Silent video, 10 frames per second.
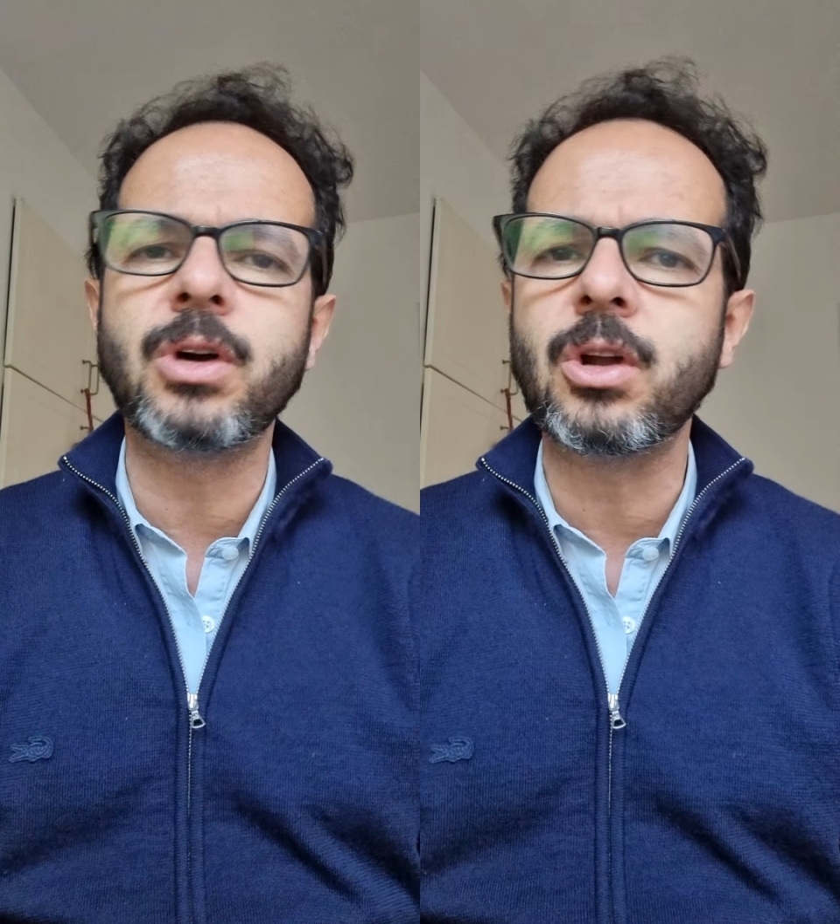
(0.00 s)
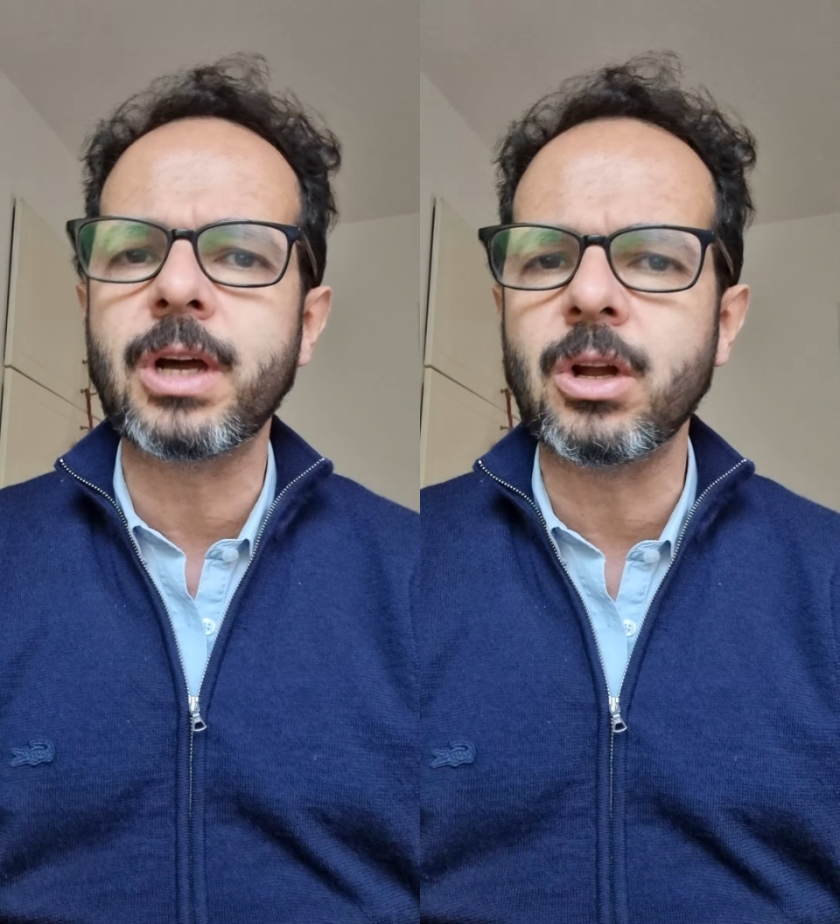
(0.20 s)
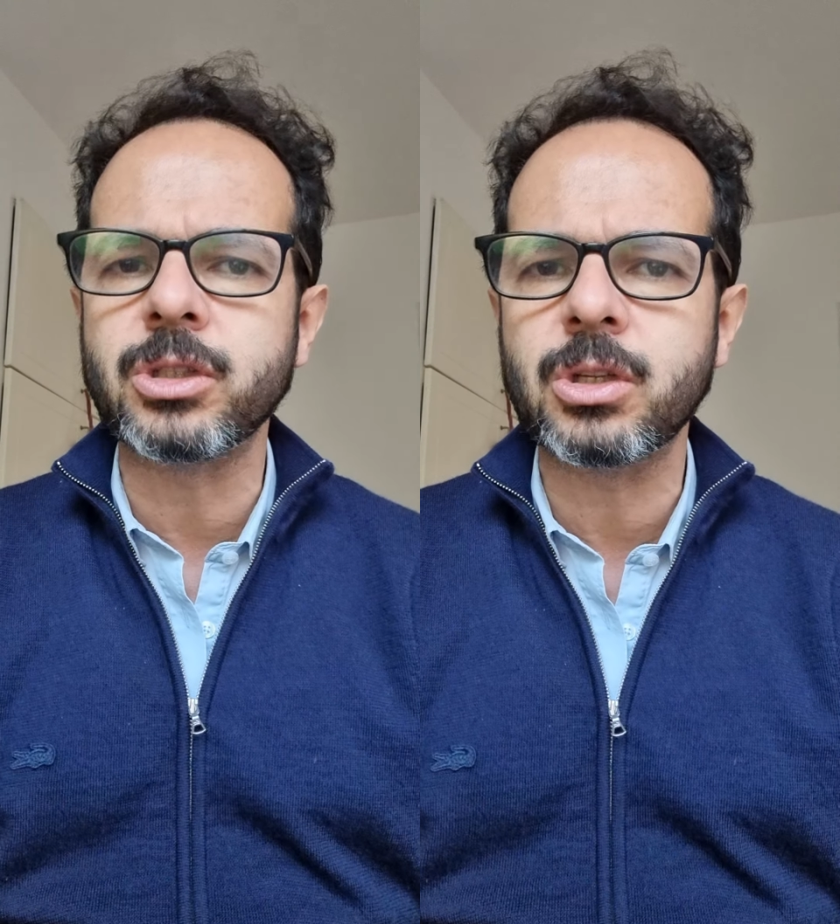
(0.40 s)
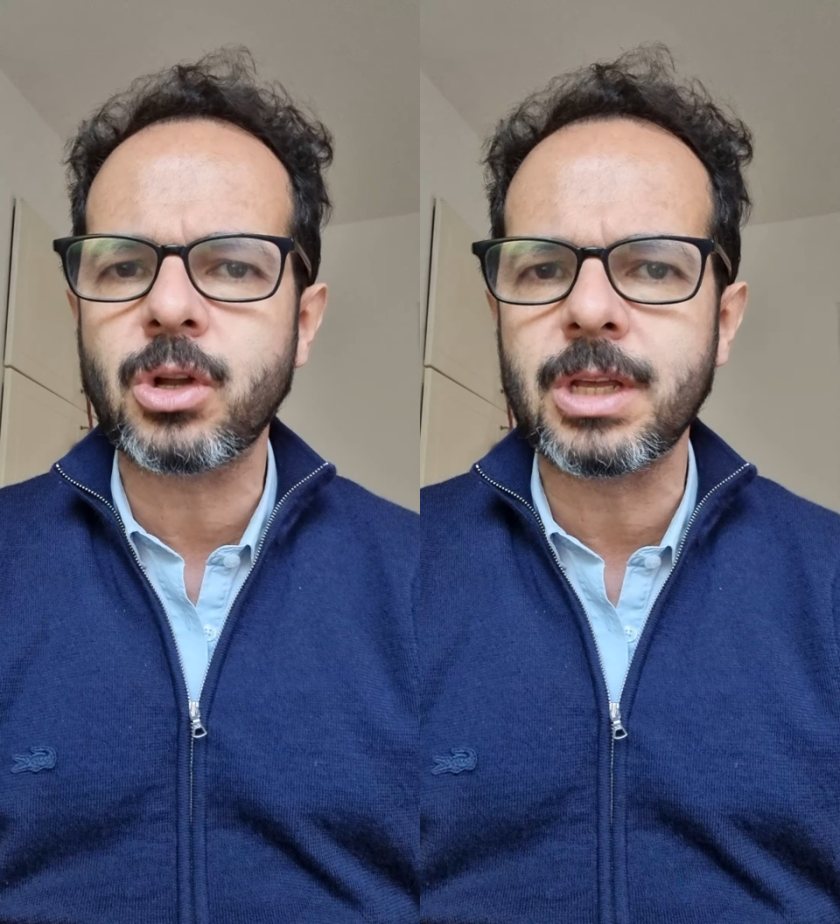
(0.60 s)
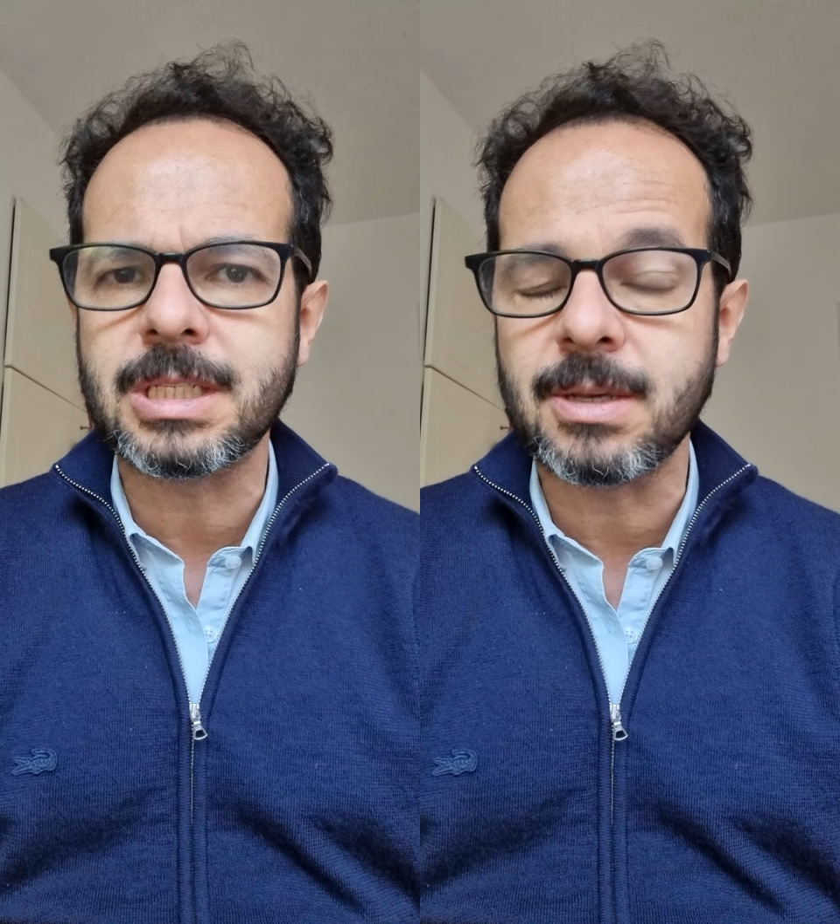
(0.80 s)
creo que
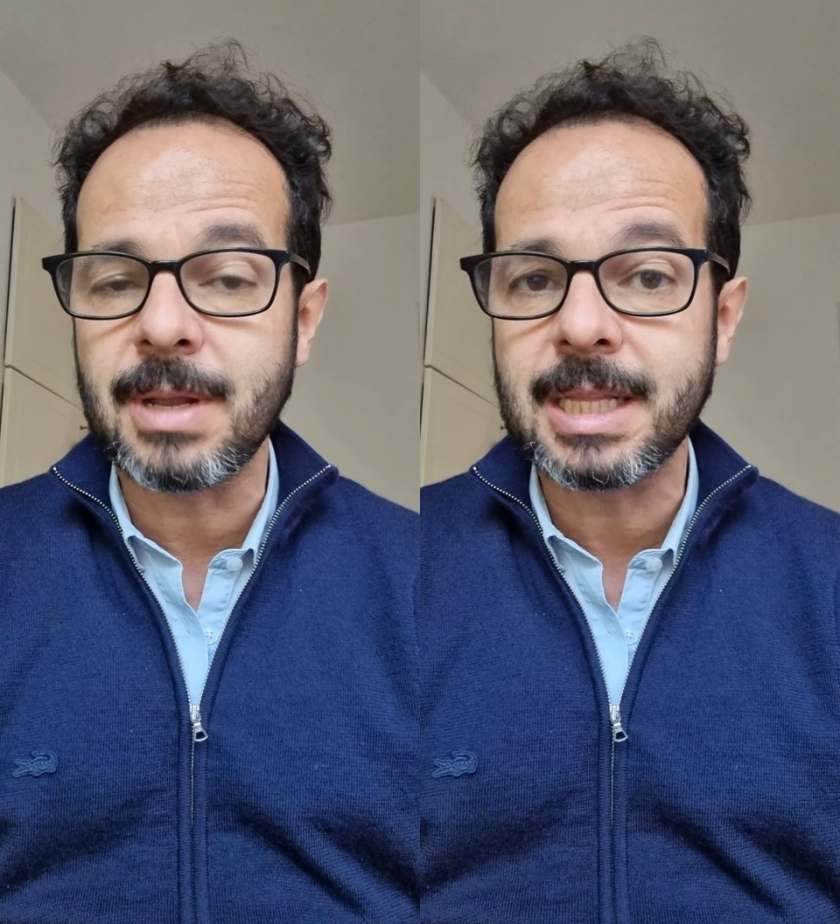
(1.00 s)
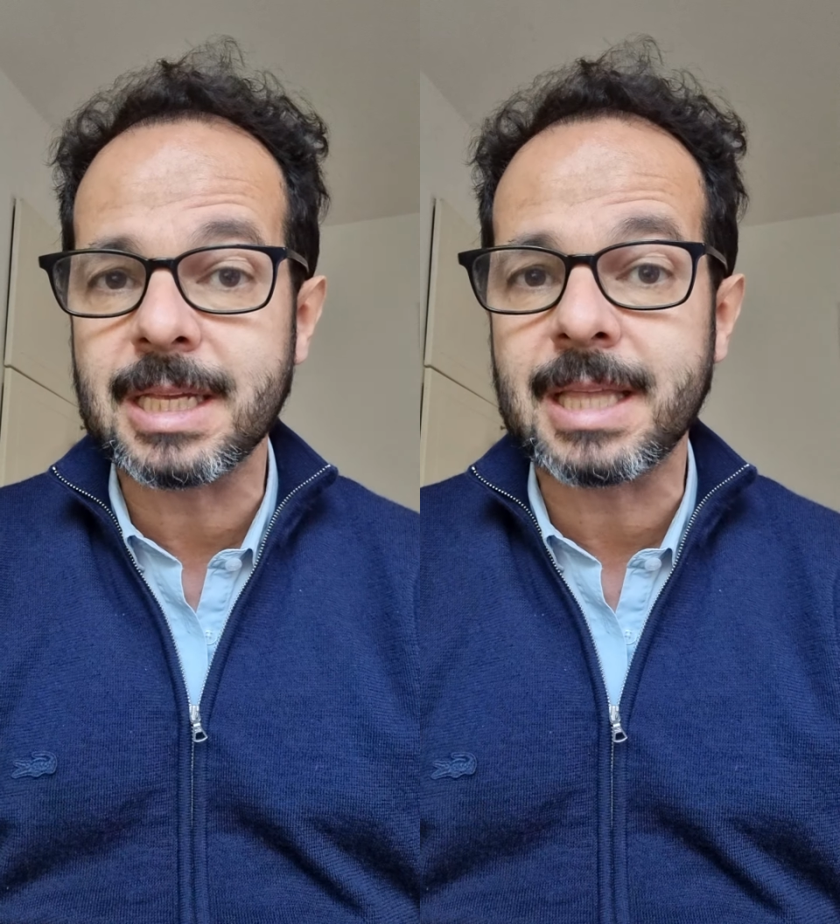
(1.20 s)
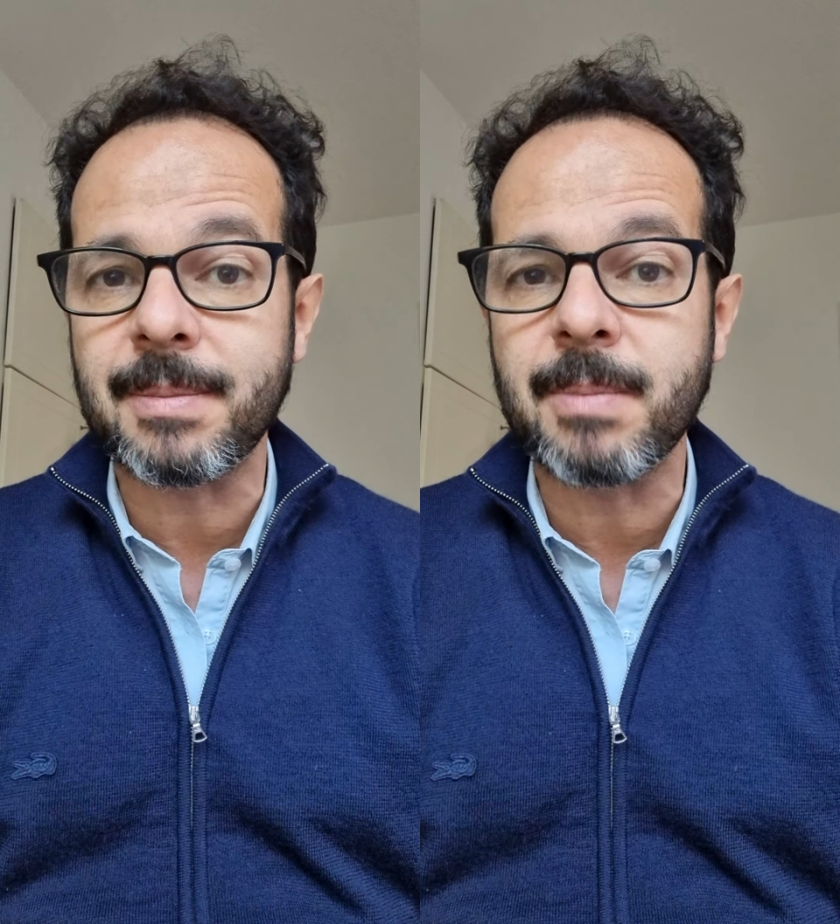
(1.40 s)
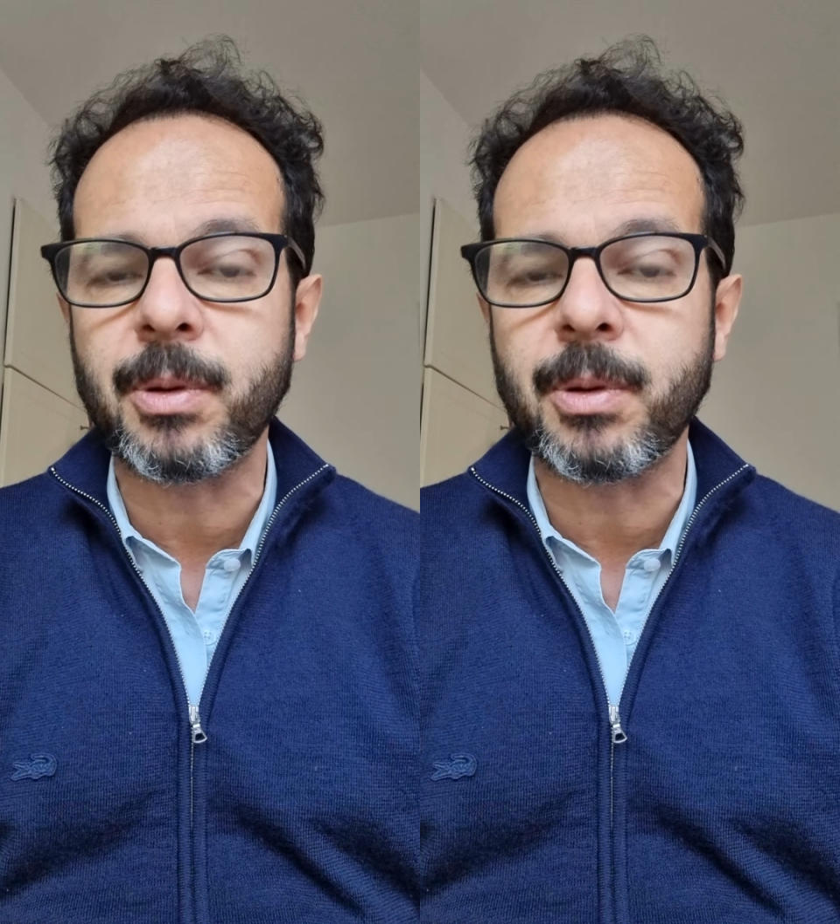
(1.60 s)
nosotros de civilitas también